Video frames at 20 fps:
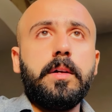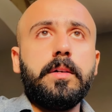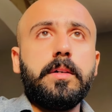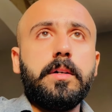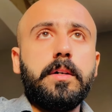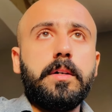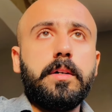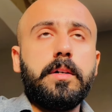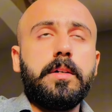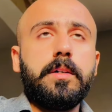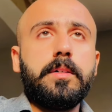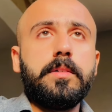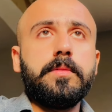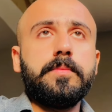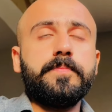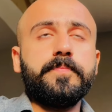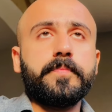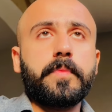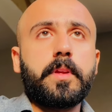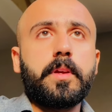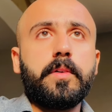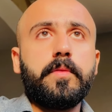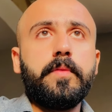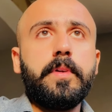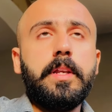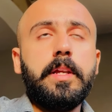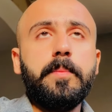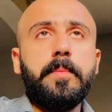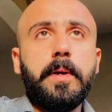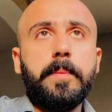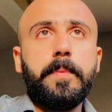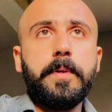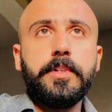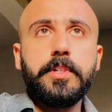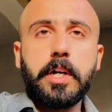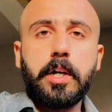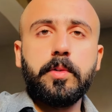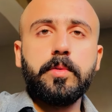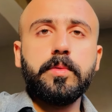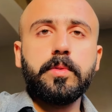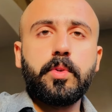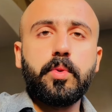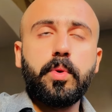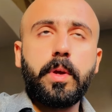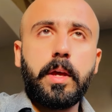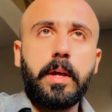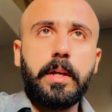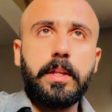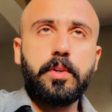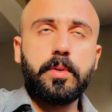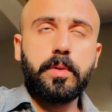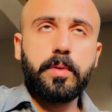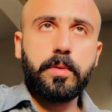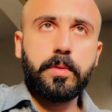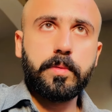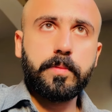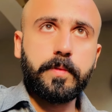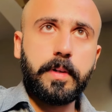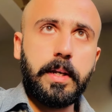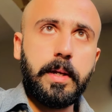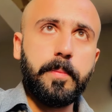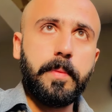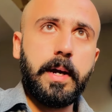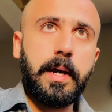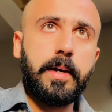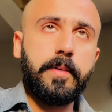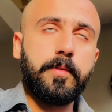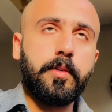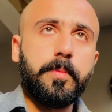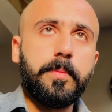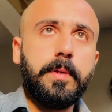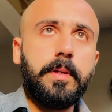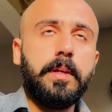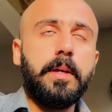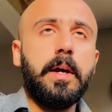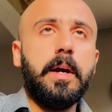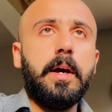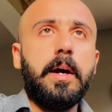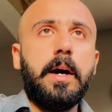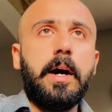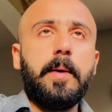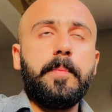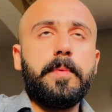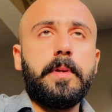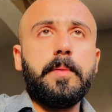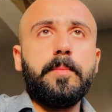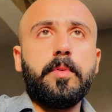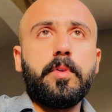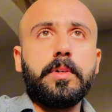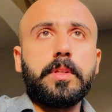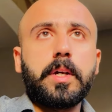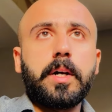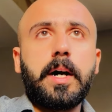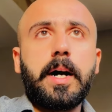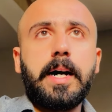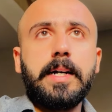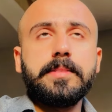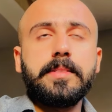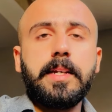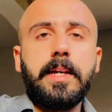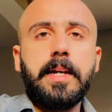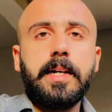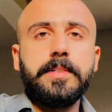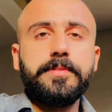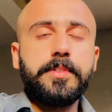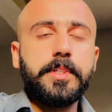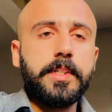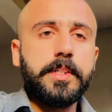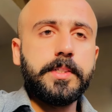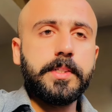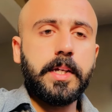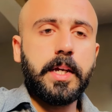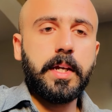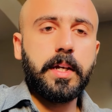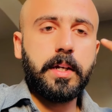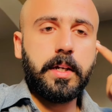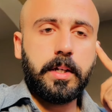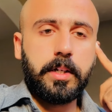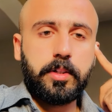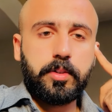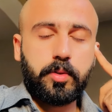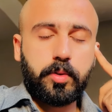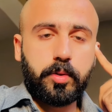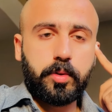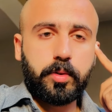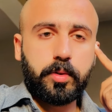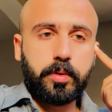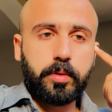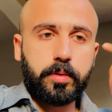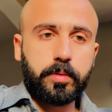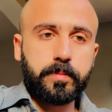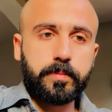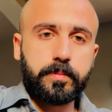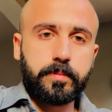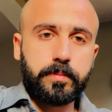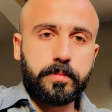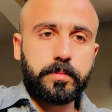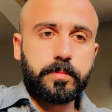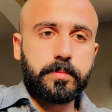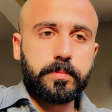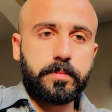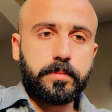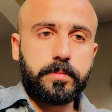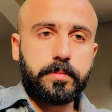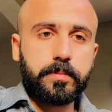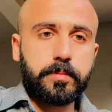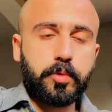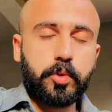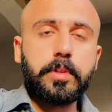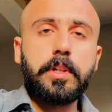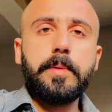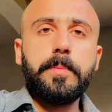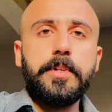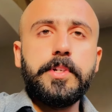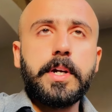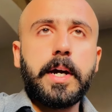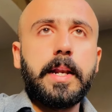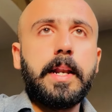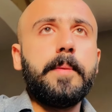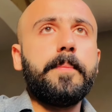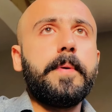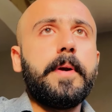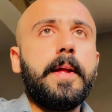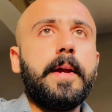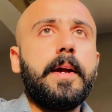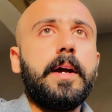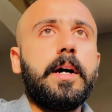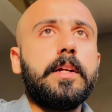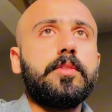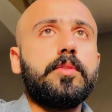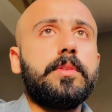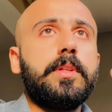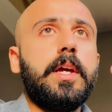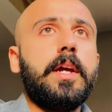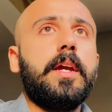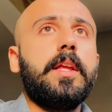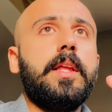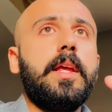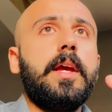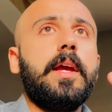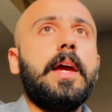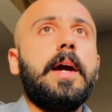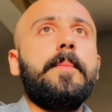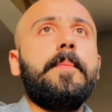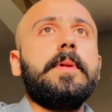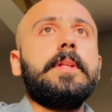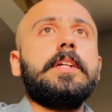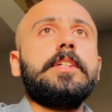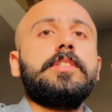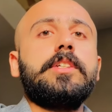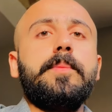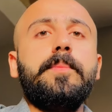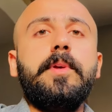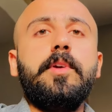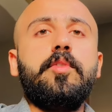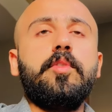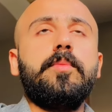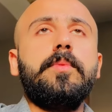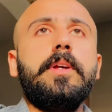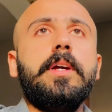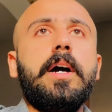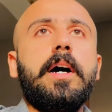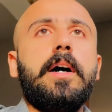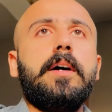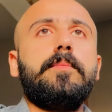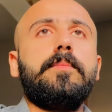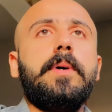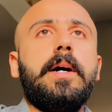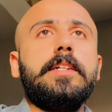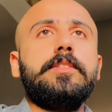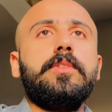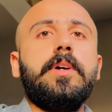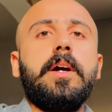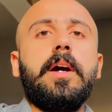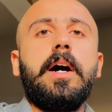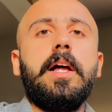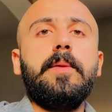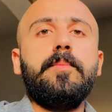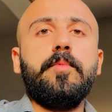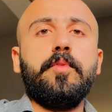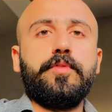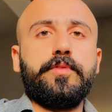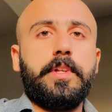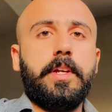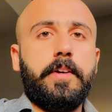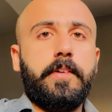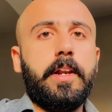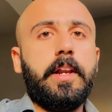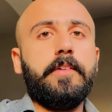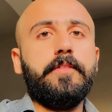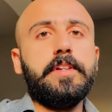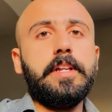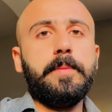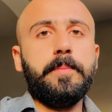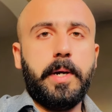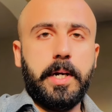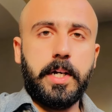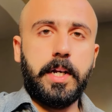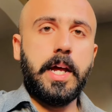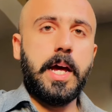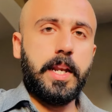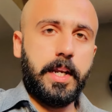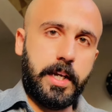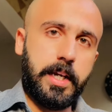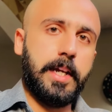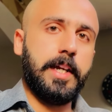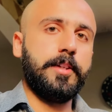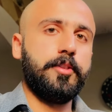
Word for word: वलीमे पे जाऊँ क्योंकि जो वलीमा है वो भी अपने बहुत ख़ास हैं अजीज़ हैं तो उधर भी जाना पड़ेगा तो देखते हैं क्या पता समी को भी मैं जो है कल मुफ्ते वाला वलीमा खिलाने ले